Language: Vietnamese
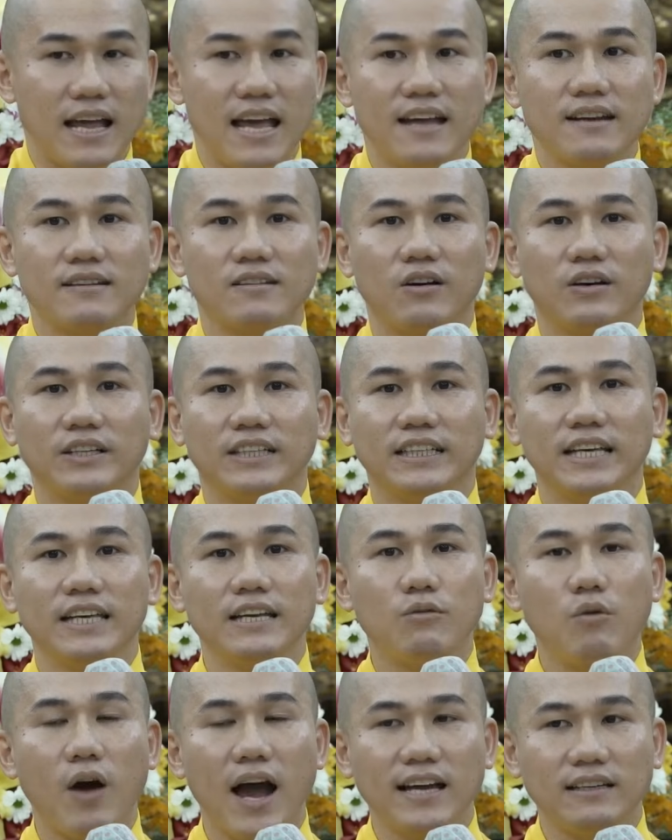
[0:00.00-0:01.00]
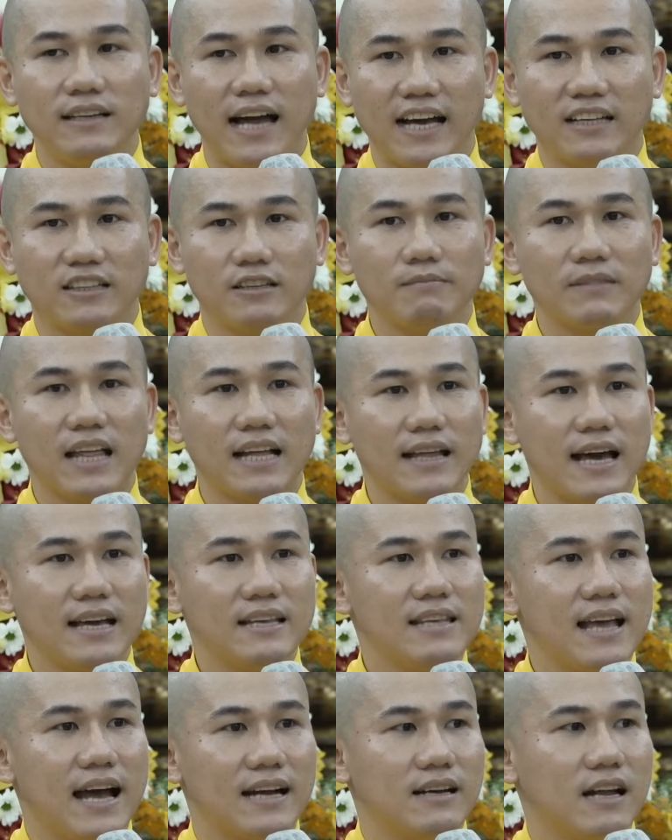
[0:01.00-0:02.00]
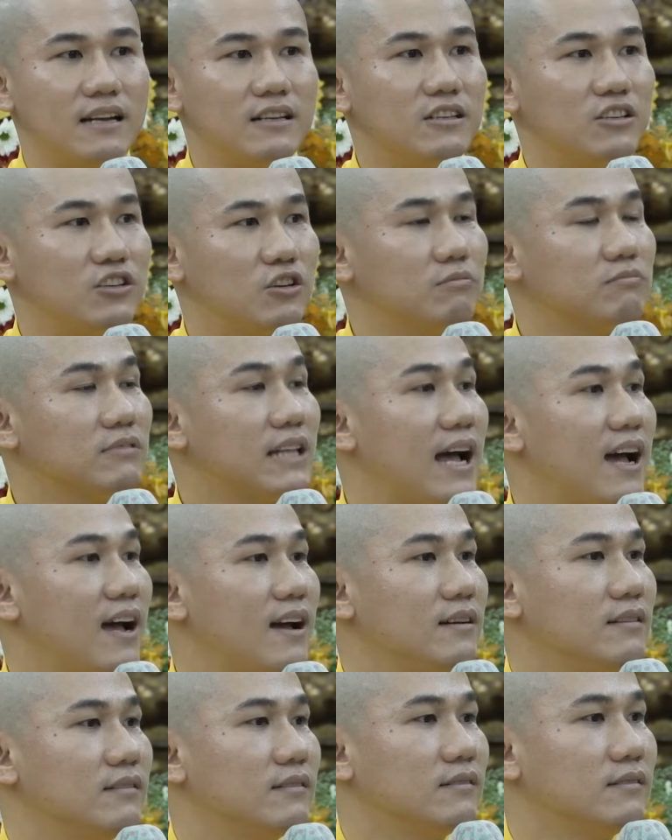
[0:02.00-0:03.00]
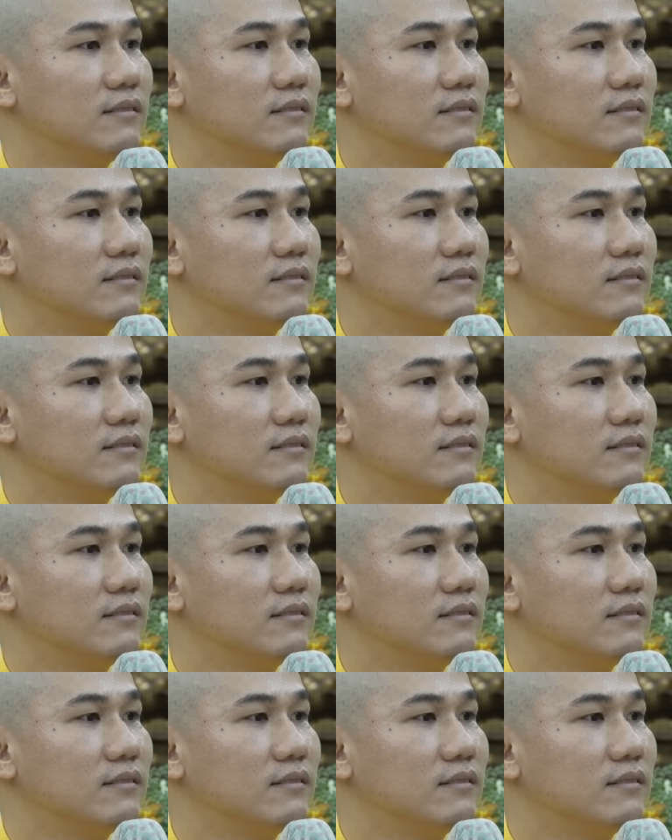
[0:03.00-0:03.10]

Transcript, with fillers: để rồi khi quay lại chúng ta thấy gia đình chúng ta